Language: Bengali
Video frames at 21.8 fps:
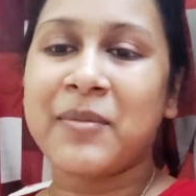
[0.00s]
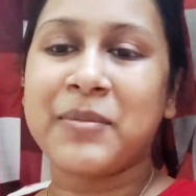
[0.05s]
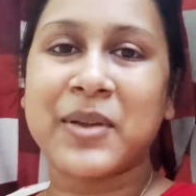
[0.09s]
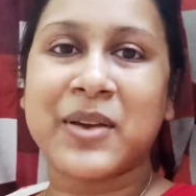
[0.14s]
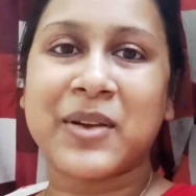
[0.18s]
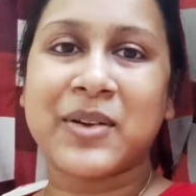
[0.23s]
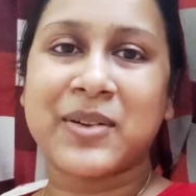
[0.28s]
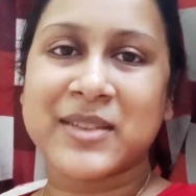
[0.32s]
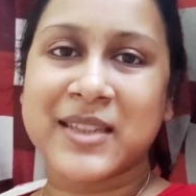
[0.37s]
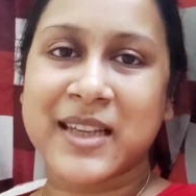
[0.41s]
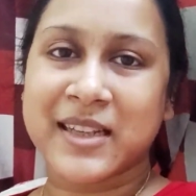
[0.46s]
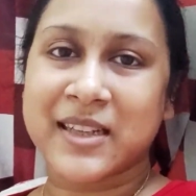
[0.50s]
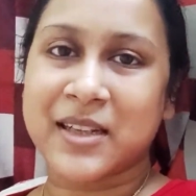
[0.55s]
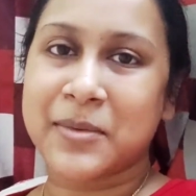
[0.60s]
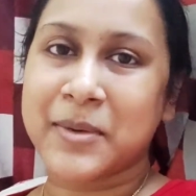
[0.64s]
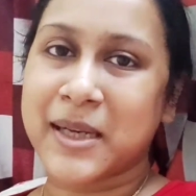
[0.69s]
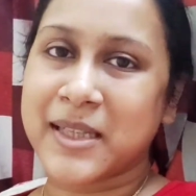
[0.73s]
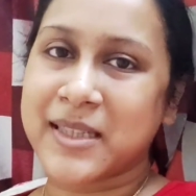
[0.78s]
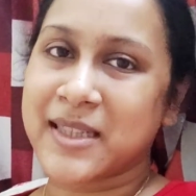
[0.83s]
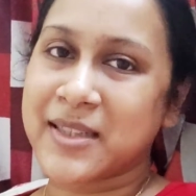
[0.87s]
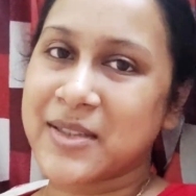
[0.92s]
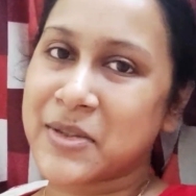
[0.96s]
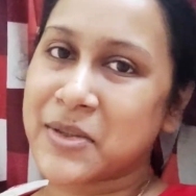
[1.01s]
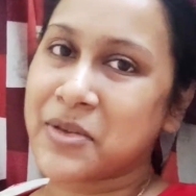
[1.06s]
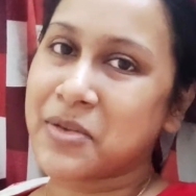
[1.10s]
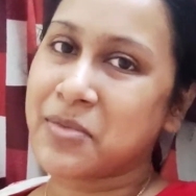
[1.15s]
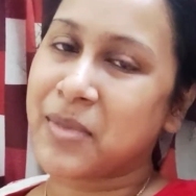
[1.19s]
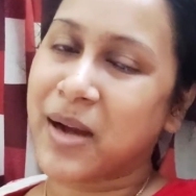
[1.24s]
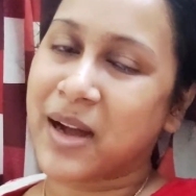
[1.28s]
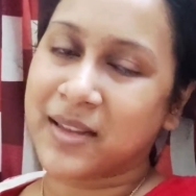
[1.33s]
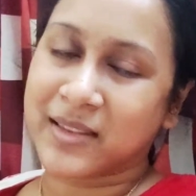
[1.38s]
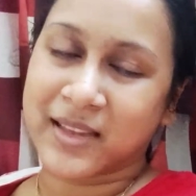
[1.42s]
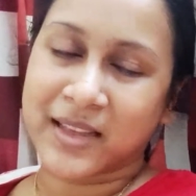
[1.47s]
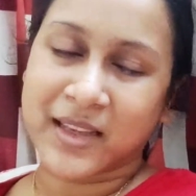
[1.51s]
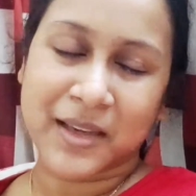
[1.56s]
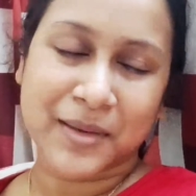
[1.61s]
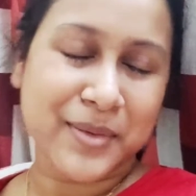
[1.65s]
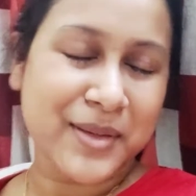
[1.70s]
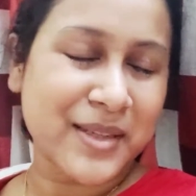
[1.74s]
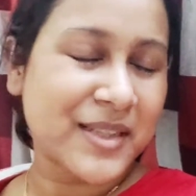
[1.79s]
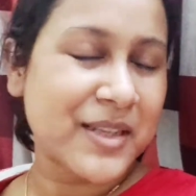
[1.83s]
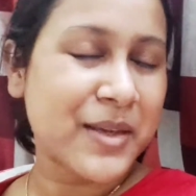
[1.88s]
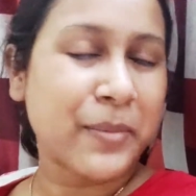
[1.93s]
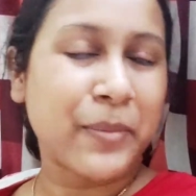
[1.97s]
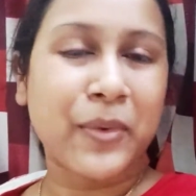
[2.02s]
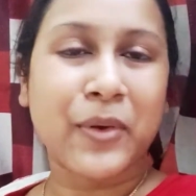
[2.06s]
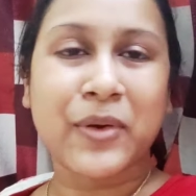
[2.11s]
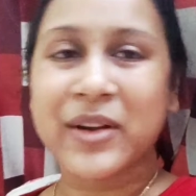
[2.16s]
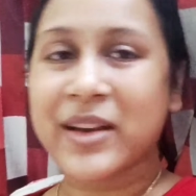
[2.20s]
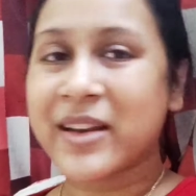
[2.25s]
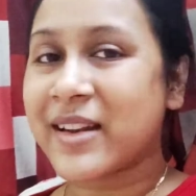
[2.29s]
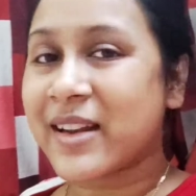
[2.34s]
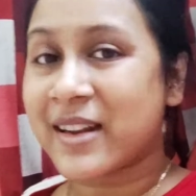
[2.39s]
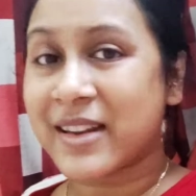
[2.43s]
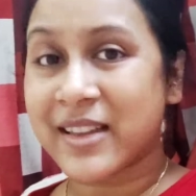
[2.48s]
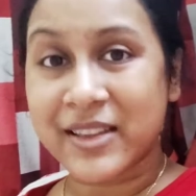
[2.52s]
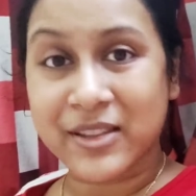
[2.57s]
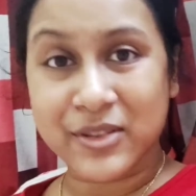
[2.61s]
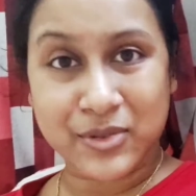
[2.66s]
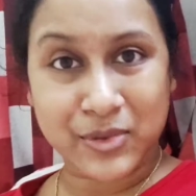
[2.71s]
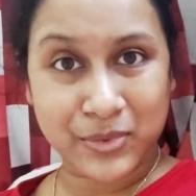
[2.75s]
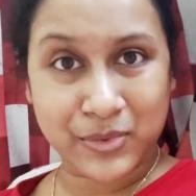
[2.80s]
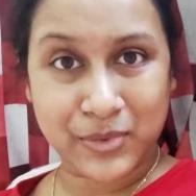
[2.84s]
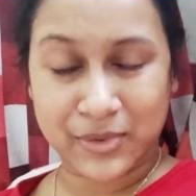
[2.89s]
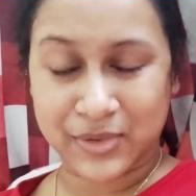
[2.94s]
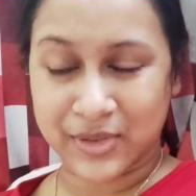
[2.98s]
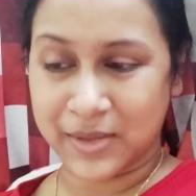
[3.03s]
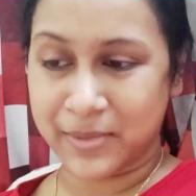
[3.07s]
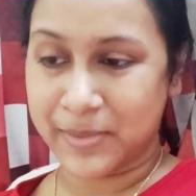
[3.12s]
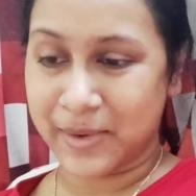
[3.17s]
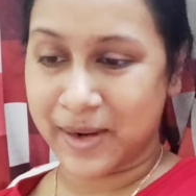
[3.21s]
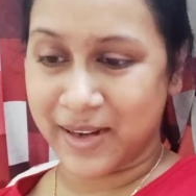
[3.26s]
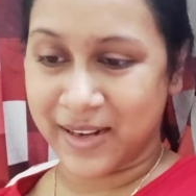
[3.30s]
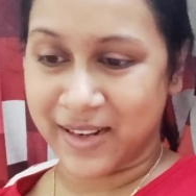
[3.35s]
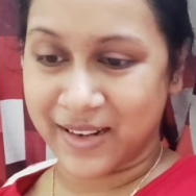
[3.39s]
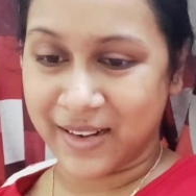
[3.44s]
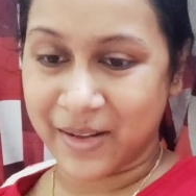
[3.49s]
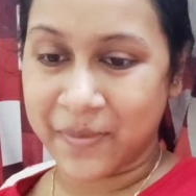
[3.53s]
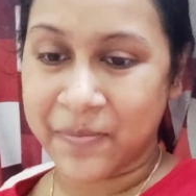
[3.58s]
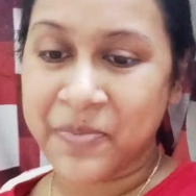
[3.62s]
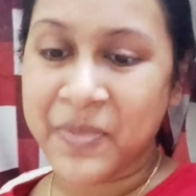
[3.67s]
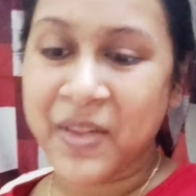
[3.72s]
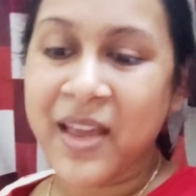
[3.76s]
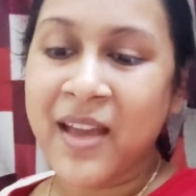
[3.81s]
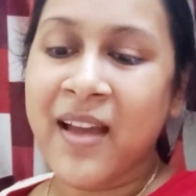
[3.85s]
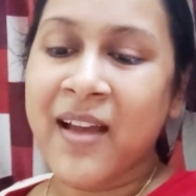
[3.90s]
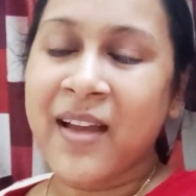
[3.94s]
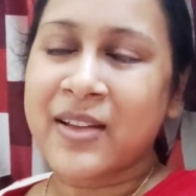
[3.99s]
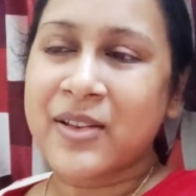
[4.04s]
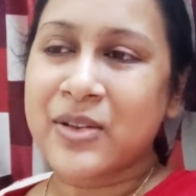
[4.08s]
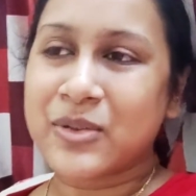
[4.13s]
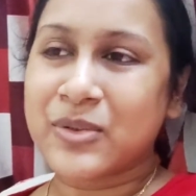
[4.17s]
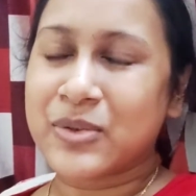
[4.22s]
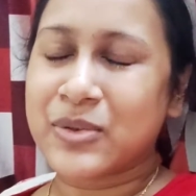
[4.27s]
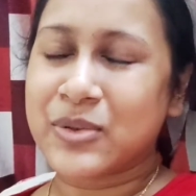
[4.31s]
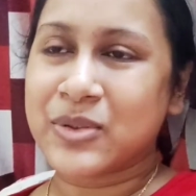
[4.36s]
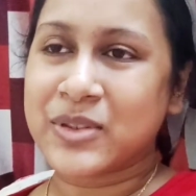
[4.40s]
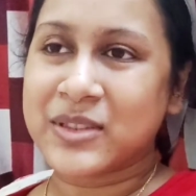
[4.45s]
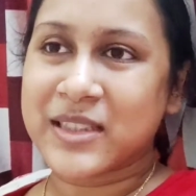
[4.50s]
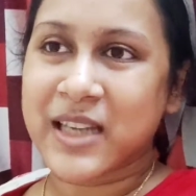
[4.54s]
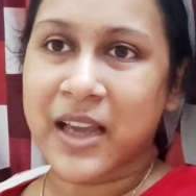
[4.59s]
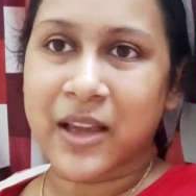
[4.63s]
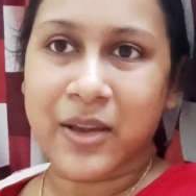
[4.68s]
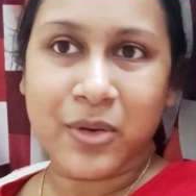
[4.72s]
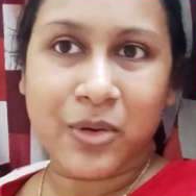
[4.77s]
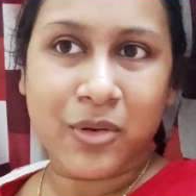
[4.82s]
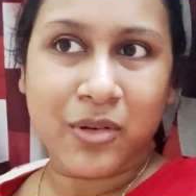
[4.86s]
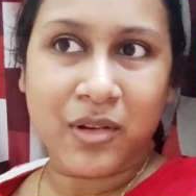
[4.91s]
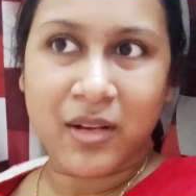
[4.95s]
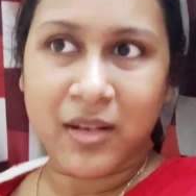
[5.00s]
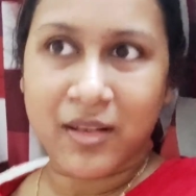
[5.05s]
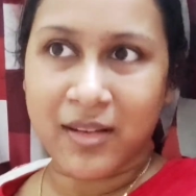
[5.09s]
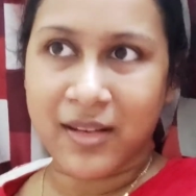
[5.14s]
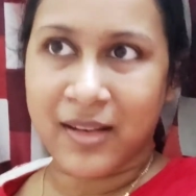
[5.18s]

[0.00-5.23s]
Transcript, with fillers: বিকজ একটা বাচ্চার জন্য মার থেকে বেশি ইম্পর্টেন্ট আর কিছু হতে পারে না তো যাই হোক